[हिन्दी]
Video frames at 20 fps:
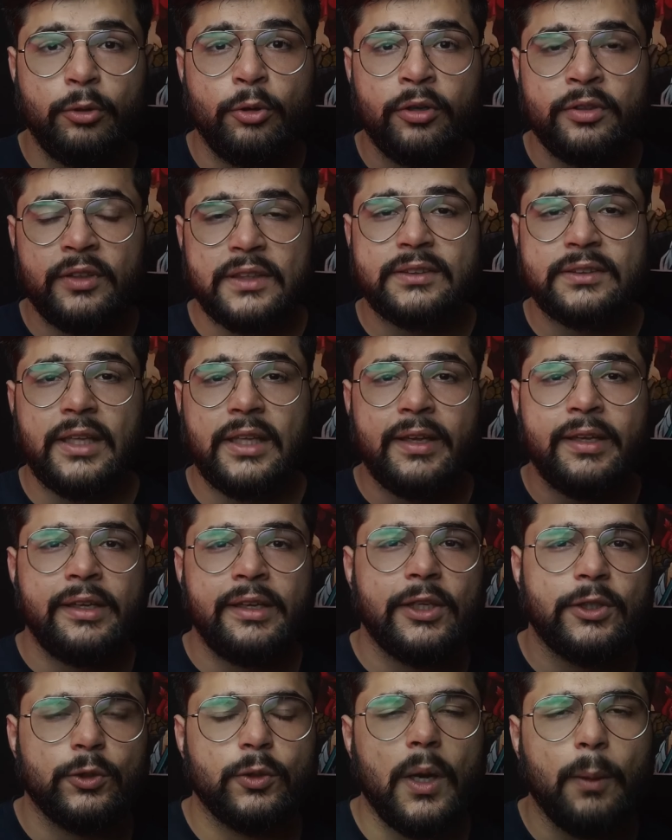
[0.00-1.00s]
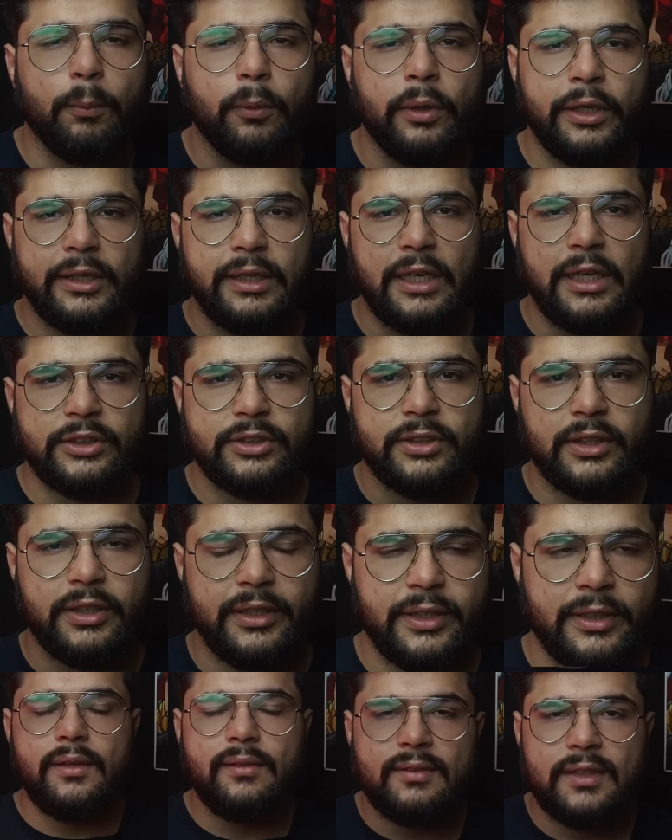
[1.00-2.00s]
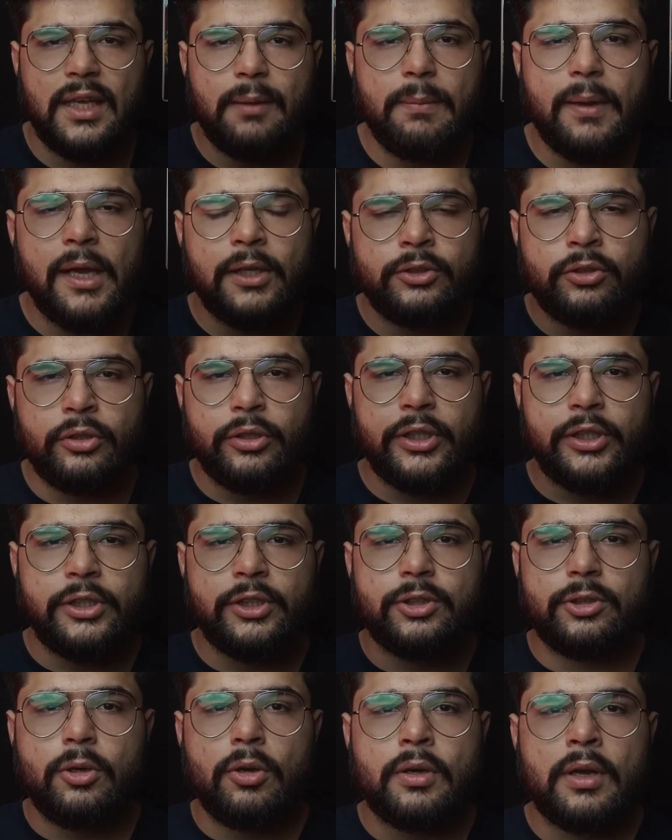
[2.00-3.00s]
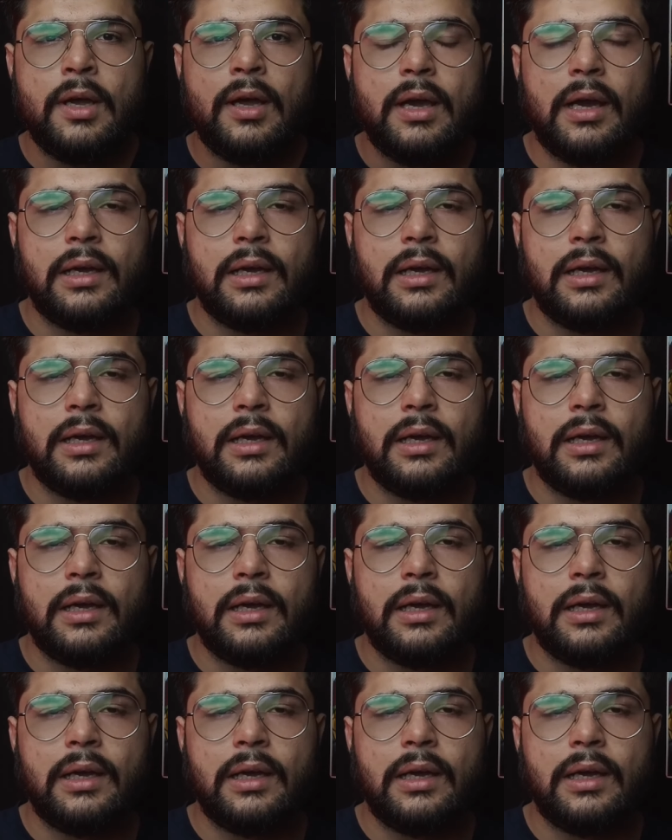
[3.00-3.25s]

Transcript: हो सकता है कि ये शो आपको निराश करे इसके बाद जो इस शो का